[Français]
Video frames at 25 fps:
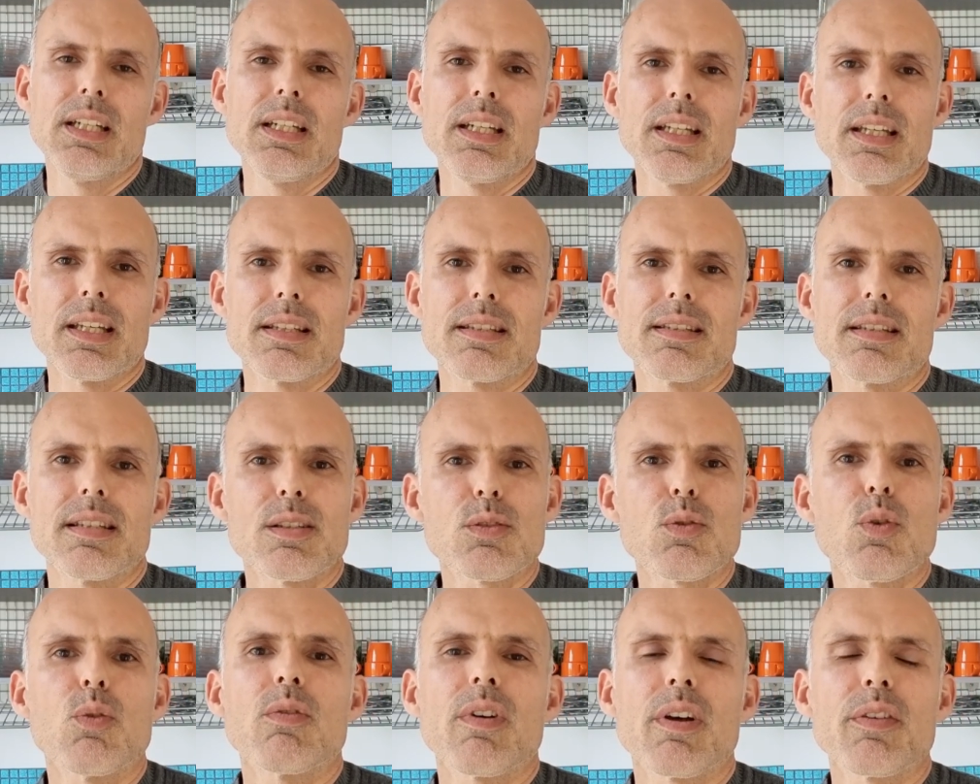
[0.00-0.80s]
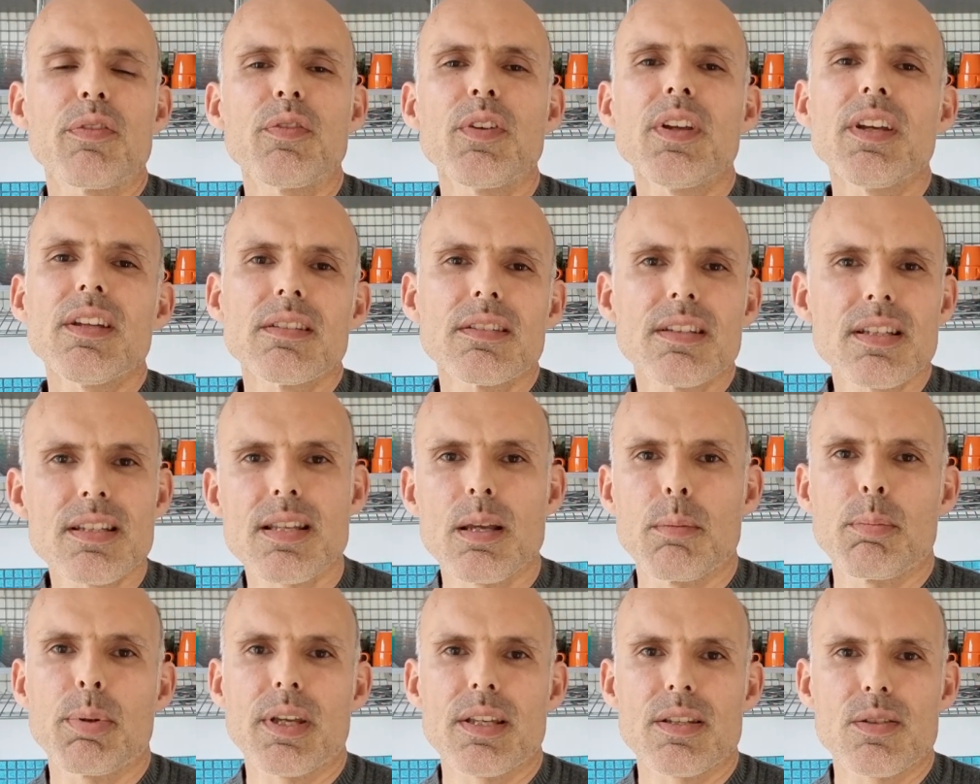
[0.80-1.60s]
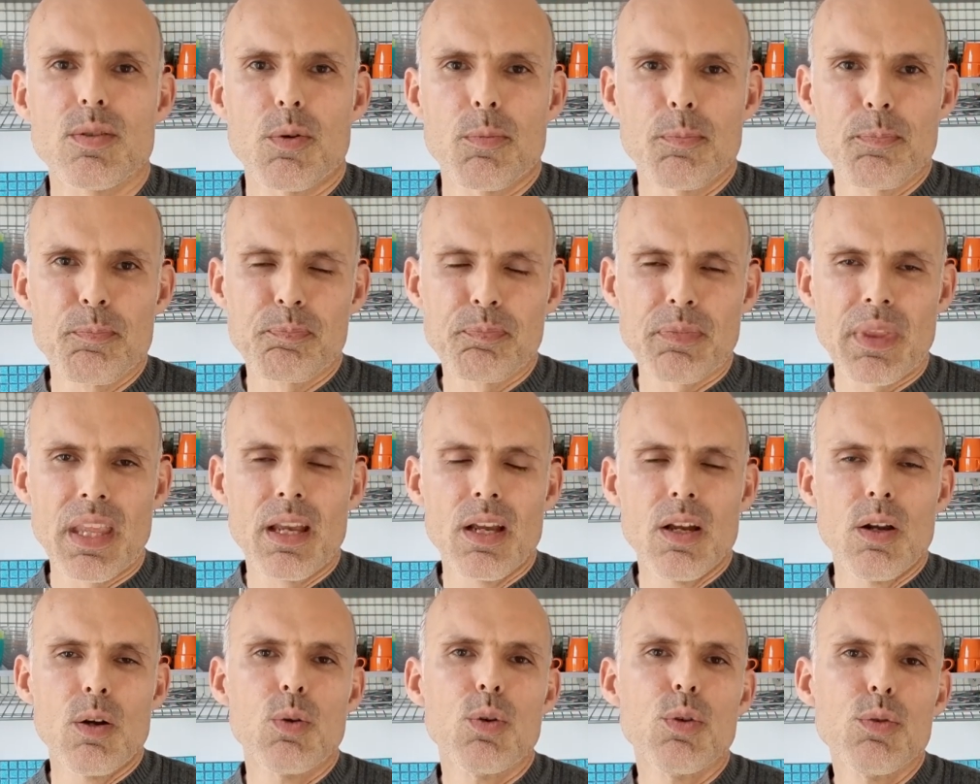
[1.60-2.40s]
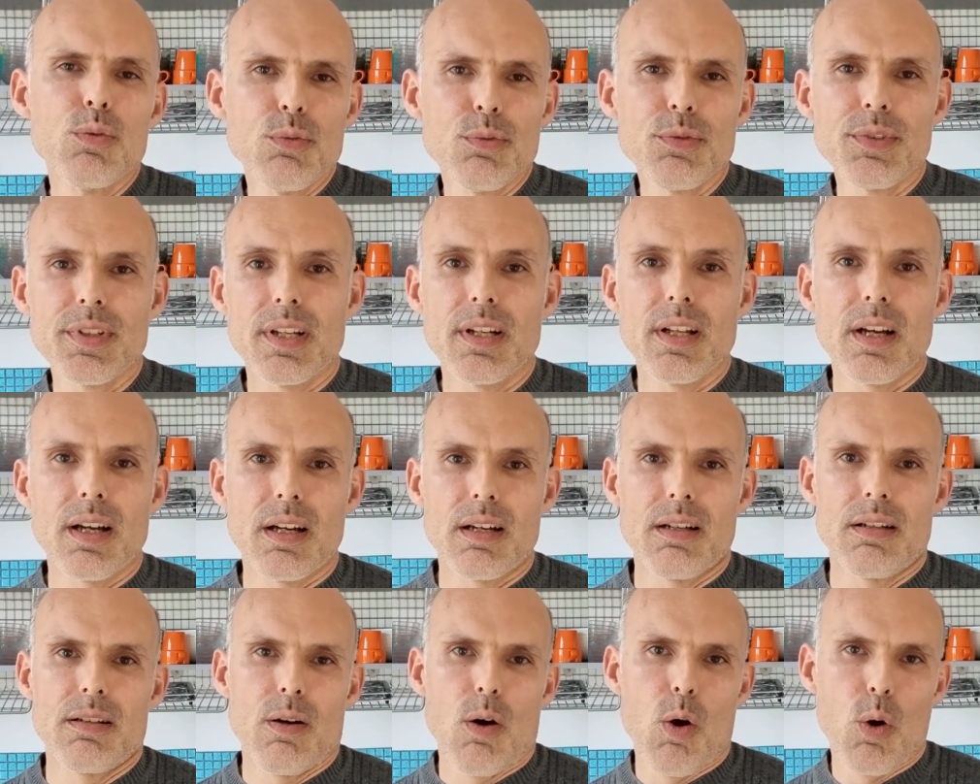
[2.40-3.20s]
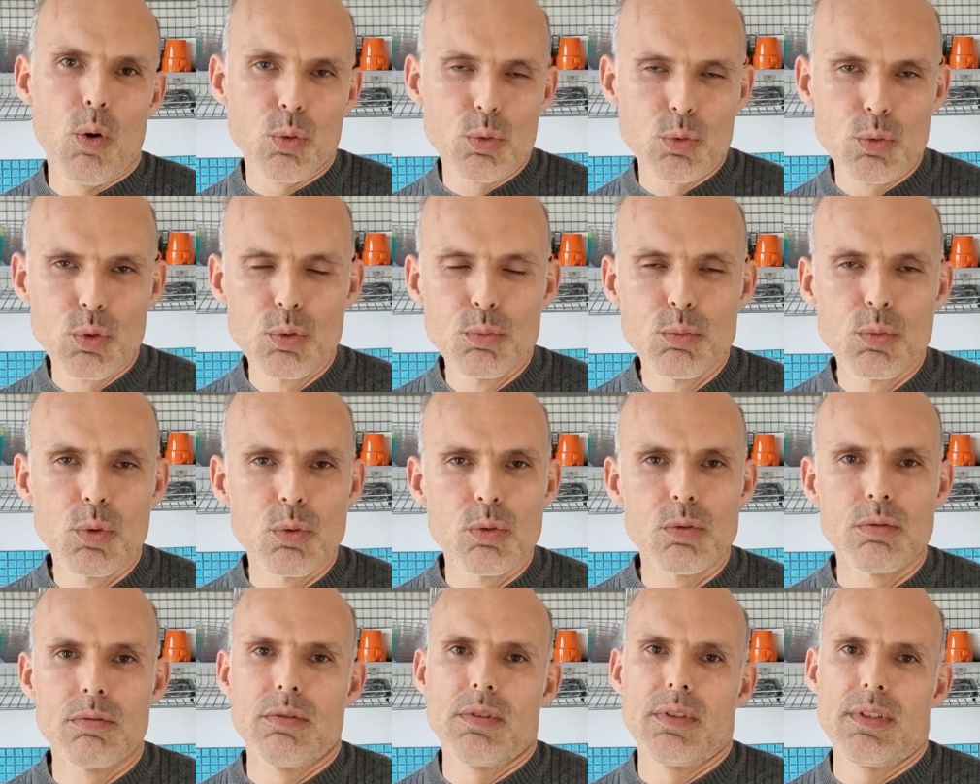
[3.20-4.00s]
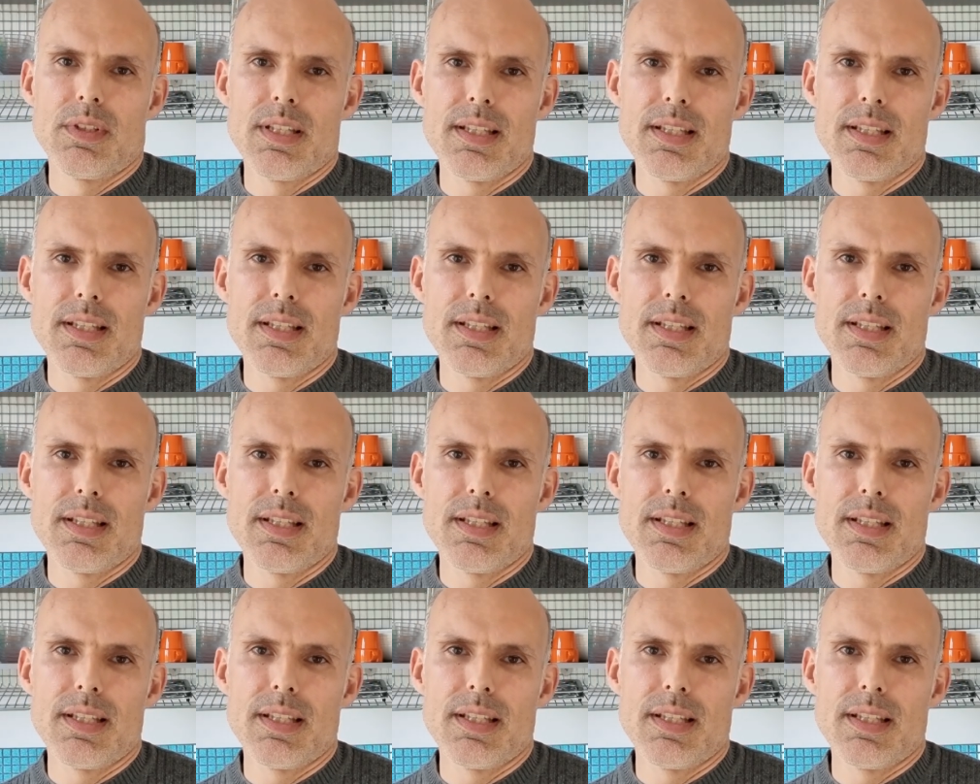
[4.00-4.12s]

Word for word: Et c'est ce qu'on va faire dès à présent. Le Nutella, en deux mots,